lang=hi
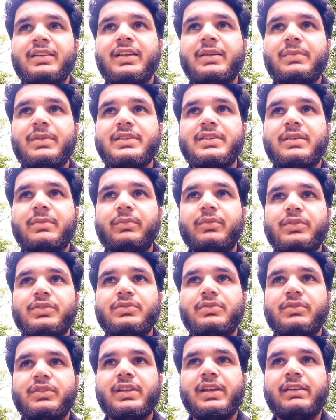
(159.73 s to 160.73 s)
जब ये सब
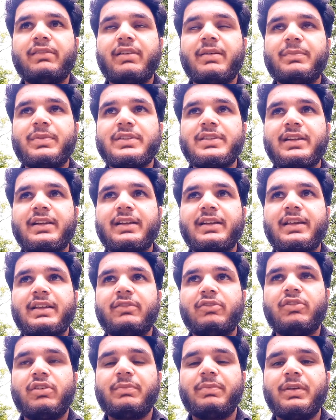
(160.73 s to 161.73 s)
कुछ हो जाए वहाँ पे चेक
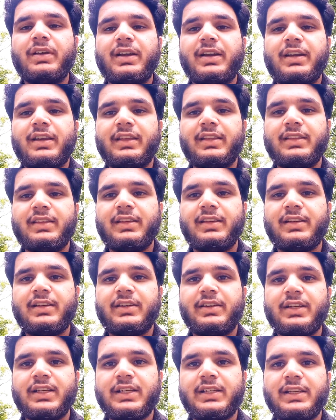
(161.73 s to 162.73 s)
करें वो कॉपीराइट नहीं दे रहा
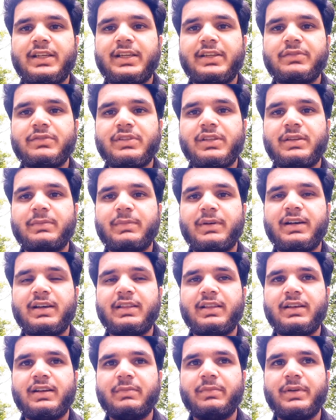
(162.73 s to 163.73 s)
डन करें उसके
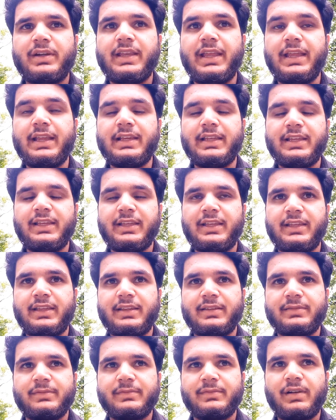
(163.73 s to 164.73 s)
बाद आप डेली
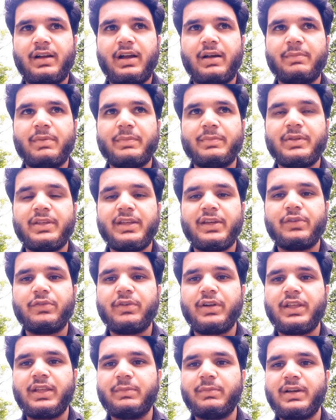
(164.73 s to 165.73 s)
की आप अपनी एक
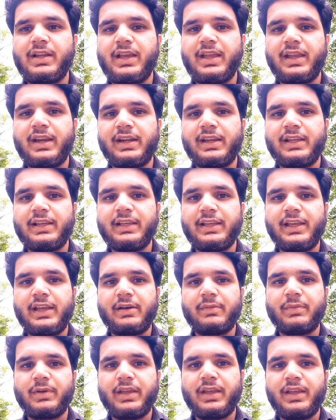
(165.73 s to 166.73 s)
रूटीन बनाएंगे डेली के
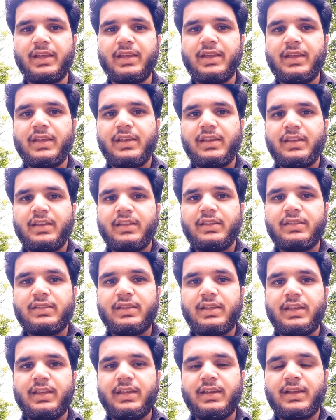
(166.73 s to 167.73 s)
आपने
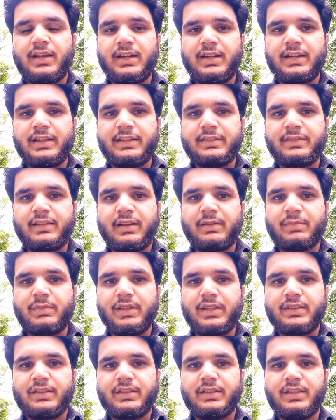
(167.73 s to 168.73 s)
तीन एटलीस्ट
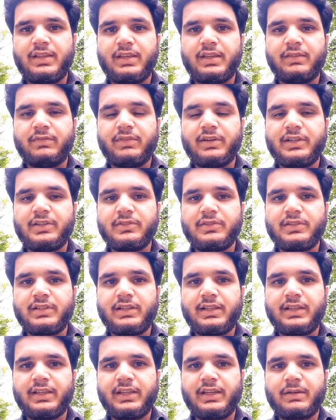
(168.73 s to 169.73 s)
आपने तीन वीडियोज
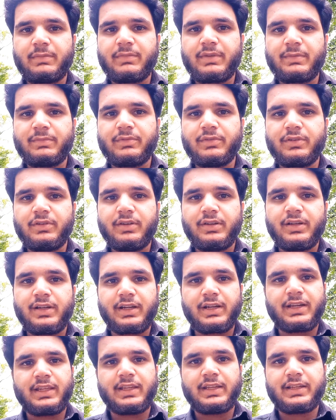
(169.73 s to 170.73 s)
डेली की आपने अपलोड
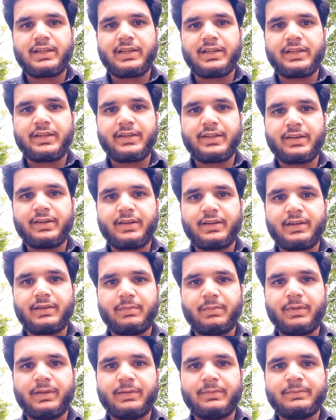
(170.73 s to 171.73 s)
करनी ही करनी है टिकटॉक
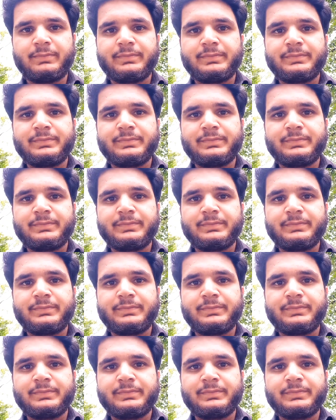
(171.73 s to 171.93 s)
पे